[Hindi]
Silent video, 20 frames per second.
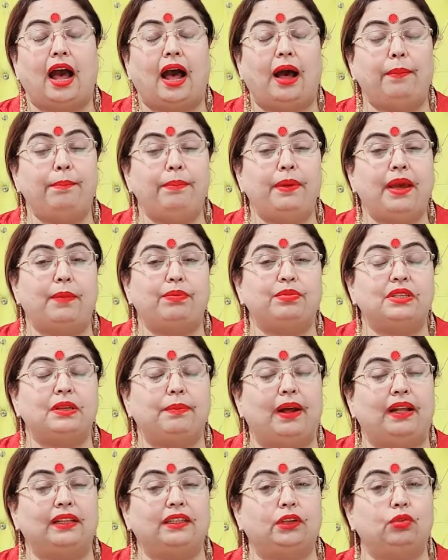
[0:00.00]
अब मैं आपसे
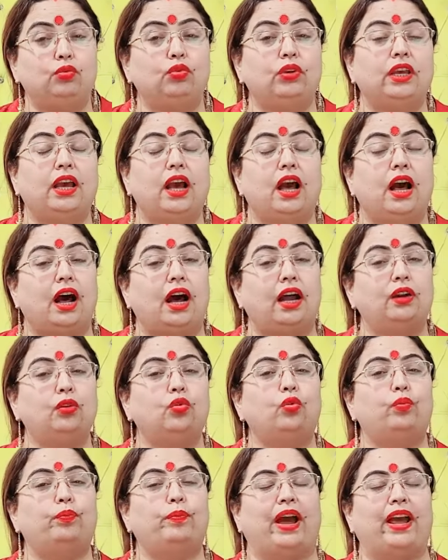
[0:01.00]
बात करूंगी हर
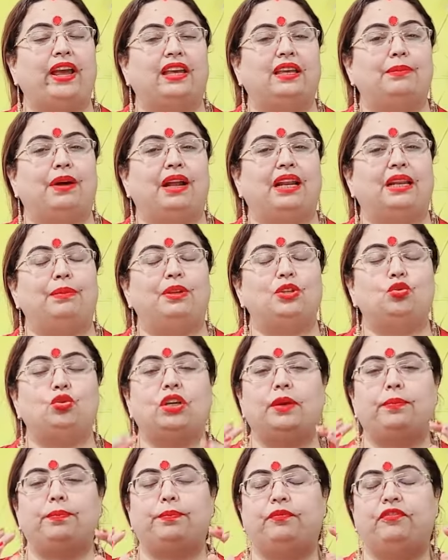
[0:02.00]
उपाय के बारे में जो
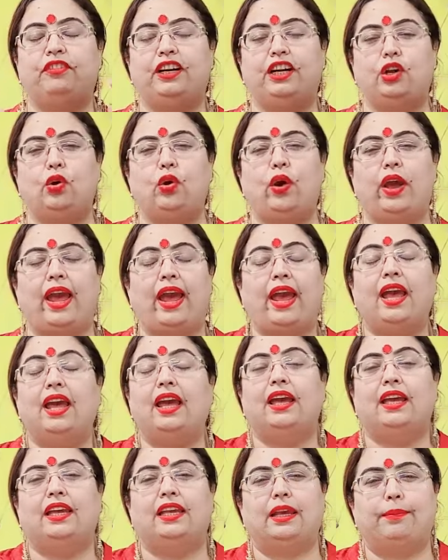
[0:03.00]
ये वीडियो है
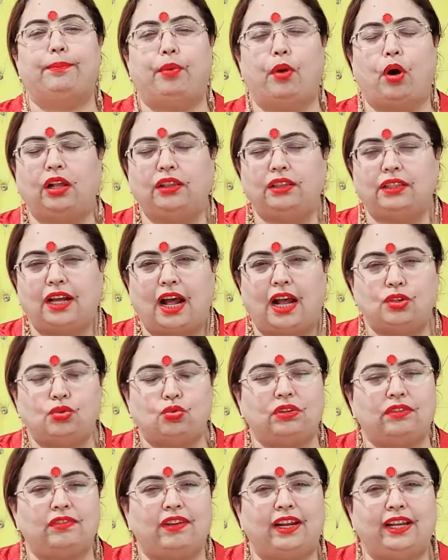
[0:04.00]
ये बहुत खास
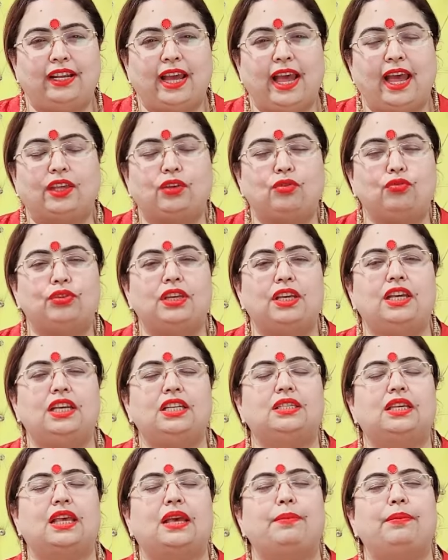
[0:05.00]
होने वाली है क्योंकि
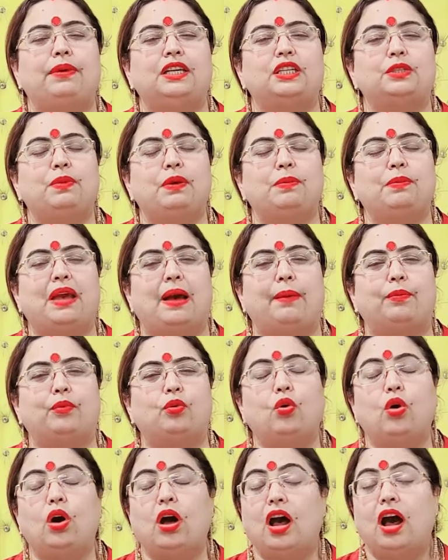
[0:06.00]
इसके इसमें मैं
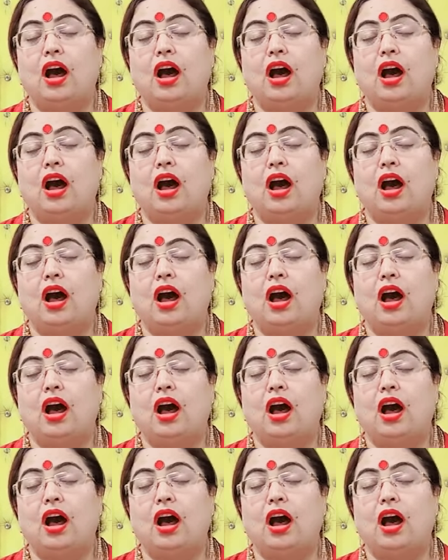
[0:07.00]
आपको